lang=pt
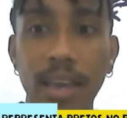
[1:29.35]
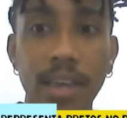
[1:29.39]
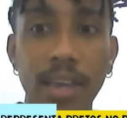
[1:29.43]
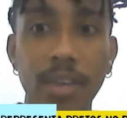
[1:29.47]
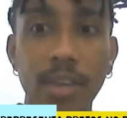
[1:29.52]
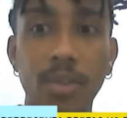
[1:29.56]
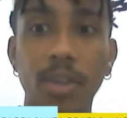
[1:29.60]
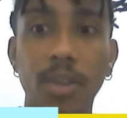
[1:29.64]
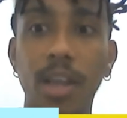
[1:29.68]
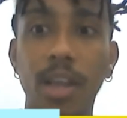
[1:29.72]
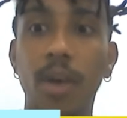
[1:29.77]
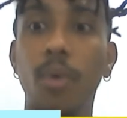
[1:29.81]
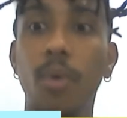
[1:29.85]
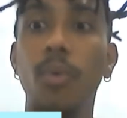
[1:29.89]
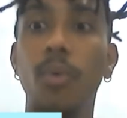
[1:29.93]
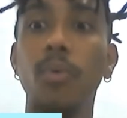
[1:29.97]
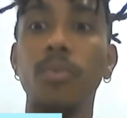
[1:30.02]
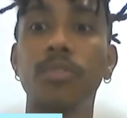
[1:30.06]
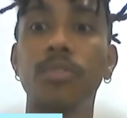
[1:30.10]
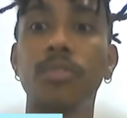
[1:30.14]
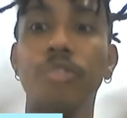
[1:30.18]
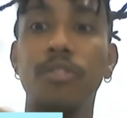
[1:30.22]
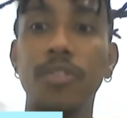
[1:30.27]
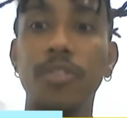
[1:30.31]
E Dona
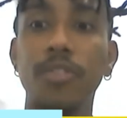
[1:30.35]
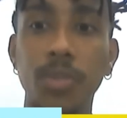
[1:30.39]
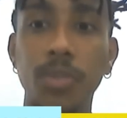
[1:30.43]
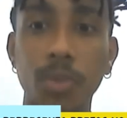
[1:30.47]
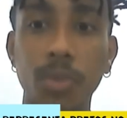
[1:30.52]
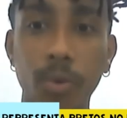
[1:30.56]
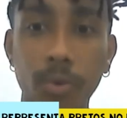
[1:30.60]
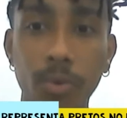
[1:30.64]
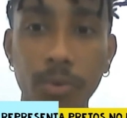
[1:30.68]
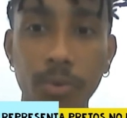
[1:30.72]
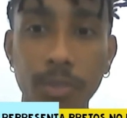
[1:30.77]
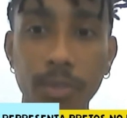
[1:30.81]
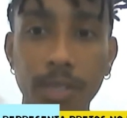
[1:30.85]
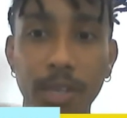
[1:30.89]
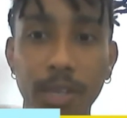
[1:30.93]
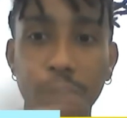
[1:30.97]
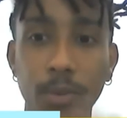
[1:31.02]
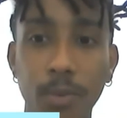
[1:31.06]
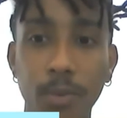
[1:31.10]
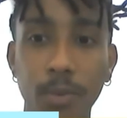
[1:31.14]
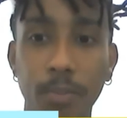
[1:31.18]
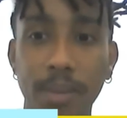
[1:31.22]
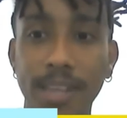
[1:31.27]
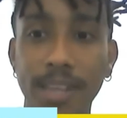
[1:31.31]
Ruth de Souza,
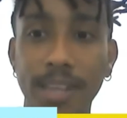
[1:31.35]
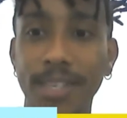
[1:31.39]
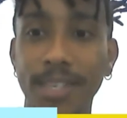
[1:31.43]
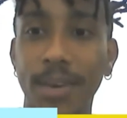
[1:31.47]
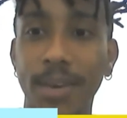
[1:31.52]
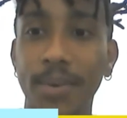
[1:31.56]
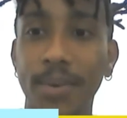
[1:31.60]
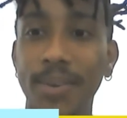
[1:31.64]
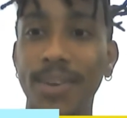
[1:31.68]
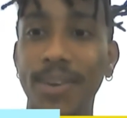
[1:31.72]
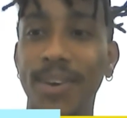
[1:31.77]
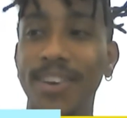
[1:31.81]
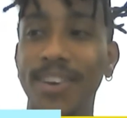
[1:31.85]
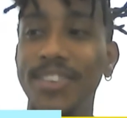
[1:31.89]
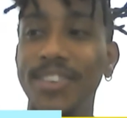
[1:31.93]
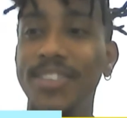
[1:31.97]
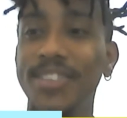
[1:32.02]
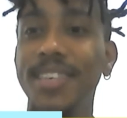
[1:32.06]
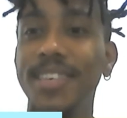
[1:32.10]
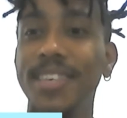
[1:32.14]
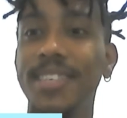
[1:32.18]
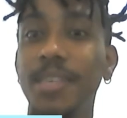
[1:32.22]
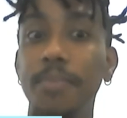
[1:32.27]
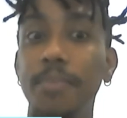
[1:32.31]
numa das reuniões,
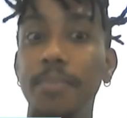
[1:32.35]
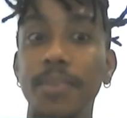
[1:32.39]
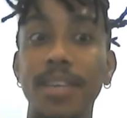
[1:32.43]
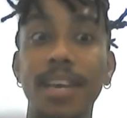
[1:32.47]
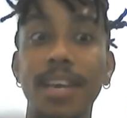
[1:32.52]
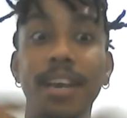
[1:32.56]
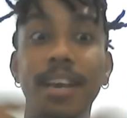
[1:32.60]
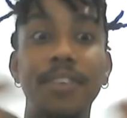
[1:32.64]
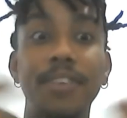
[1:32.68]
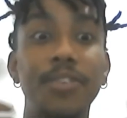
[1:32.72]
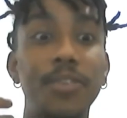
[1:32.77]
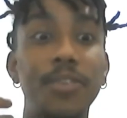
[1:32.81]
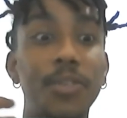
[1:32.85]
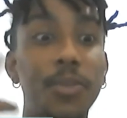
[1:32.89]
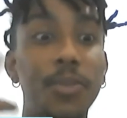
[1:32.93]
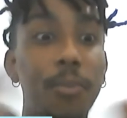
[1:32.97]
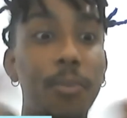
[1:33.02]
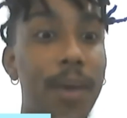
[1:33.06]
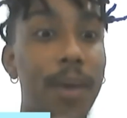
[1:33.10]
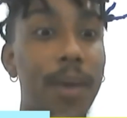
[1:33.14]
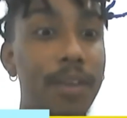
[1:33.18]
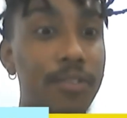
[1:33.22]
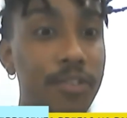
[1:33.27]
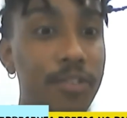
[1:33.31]
disse: por que, que a gente não
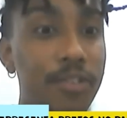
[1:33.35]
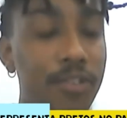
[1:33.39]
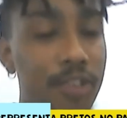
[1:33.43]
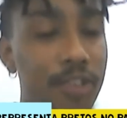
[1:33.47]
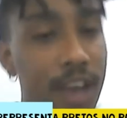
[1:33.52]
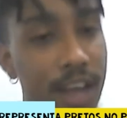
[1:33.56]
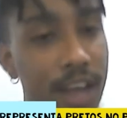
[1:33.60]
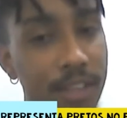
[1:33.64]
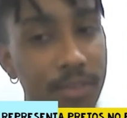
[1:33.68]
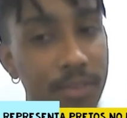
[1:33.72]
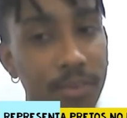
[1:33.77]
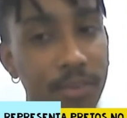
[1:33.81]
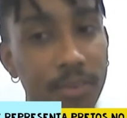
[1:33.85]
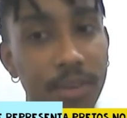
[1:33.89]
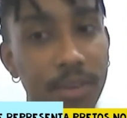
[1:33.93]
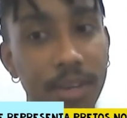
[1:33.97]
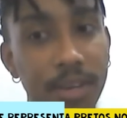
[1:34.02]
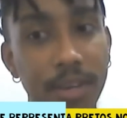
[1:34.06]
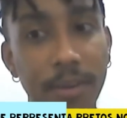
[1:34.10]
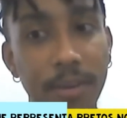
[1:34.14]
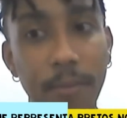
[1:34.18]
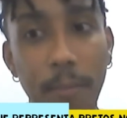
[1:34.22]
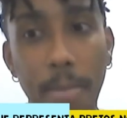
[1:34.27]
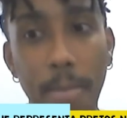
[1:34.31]
pede o teatro
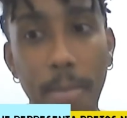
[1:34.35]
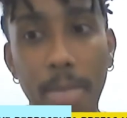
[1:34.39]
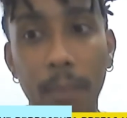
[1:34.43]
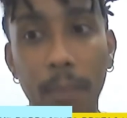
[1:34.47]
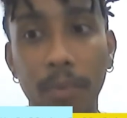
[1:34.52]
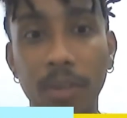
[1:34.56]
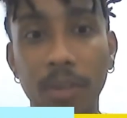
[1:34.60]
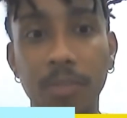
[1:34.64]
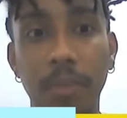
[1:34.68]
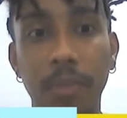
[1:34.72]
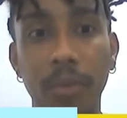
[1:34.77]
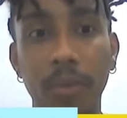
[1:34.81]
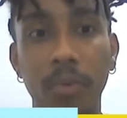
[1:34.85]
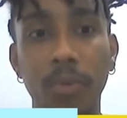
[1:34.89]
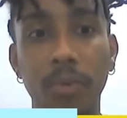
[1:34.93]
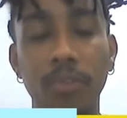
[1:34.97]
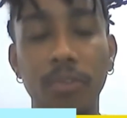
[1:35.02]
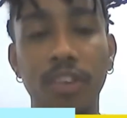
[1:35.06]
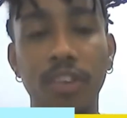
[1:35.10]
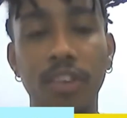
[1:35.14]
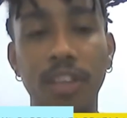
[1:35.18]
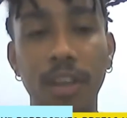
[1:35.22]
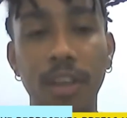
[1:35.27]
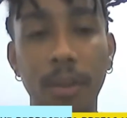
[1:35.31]
Municipal do Rio
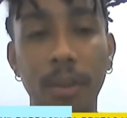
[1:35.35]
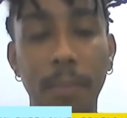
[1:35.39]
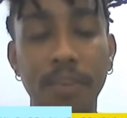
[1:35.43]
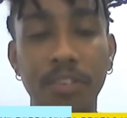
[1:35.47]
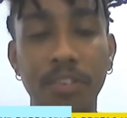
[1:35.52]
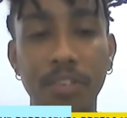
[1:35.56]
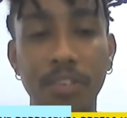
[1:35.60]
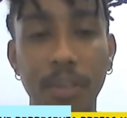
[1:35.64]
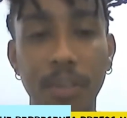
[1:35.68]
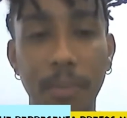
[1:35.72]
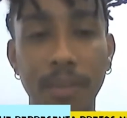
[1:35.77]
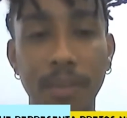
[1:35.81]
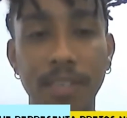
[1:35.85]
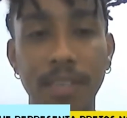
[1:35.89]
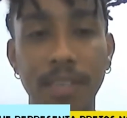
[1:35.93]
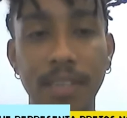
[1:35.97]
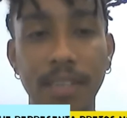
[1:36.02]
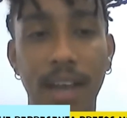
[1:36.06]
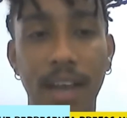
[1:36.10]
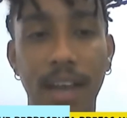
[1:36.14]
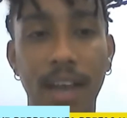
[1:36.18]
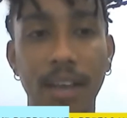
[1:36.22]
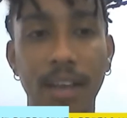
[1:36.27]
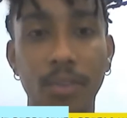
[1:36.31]
de Janeiro para a gente
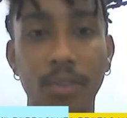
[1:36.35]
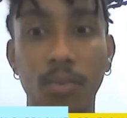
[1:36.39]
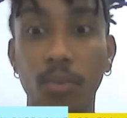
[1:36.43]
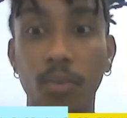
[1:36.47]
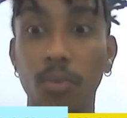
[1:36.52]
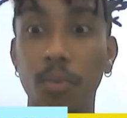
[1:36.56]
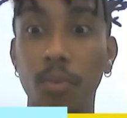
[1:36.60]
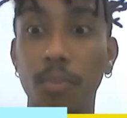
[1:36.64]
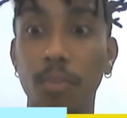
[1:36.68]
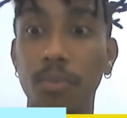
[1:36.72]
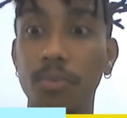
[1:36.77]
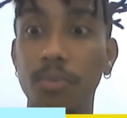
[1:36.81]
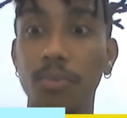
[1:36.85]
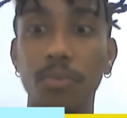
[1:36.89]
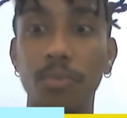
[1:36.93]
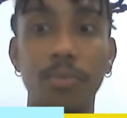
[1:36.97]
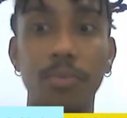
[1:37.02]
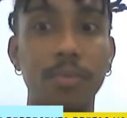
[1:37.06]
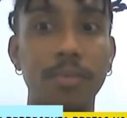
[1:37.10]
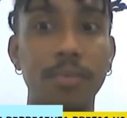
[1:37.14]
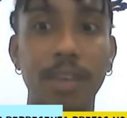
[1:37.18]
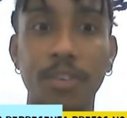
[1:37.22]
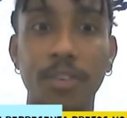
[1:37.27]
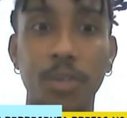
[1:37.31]
apresentar. Todo
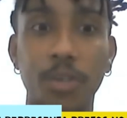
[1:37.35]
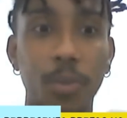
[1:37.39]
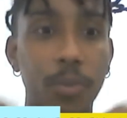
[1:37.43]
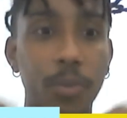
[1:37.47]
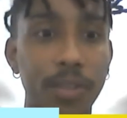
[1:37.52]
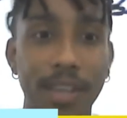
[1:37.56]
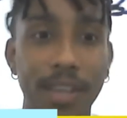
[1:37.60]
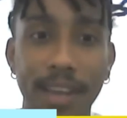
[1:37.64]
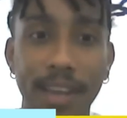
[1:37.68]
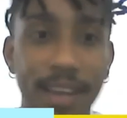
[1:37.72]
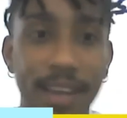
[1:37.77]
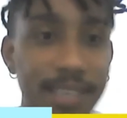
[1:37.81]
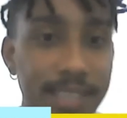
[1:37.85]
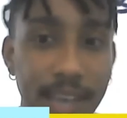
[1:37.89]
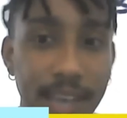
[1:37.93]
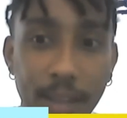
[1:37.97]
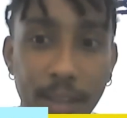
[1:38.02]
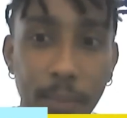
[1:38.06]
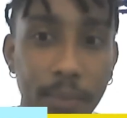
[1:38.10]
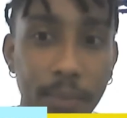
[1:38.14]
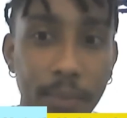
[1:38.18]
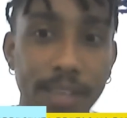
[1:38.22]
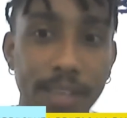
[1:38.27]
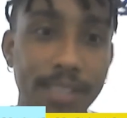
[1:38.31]
mundo achou muito
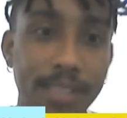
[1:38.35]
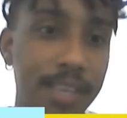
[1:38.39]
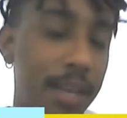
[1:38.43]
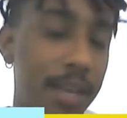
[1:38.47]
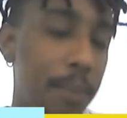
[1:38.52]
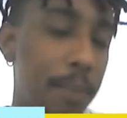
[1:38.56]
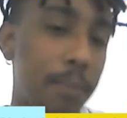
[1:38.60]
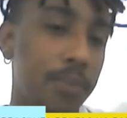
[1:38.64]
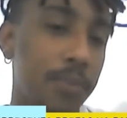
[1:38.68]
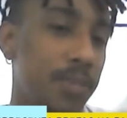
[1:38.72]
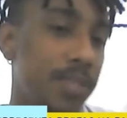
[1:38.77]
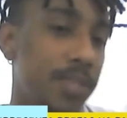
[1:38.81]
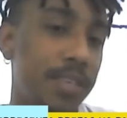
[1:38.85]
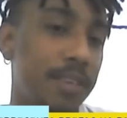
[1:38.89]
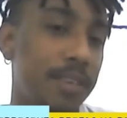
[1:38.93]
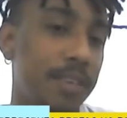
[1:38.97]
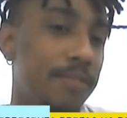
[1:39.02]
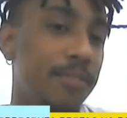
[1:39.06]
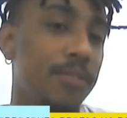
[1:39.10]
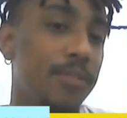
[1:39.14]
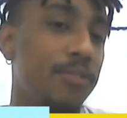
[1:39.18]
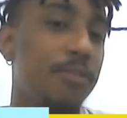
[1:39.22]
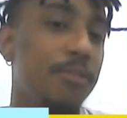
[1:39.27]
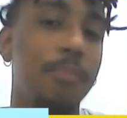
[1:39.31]
engraçado porque seria
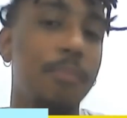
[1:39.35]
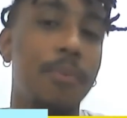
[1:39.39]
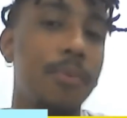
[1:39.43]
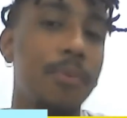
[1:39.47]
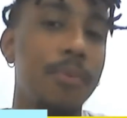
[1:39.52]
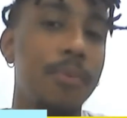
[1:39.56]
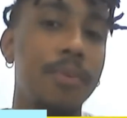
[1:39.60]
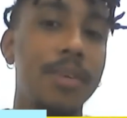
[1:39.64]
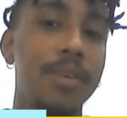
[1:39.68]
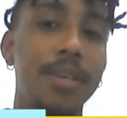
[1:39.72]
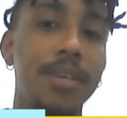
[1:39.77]
impossível, tipo,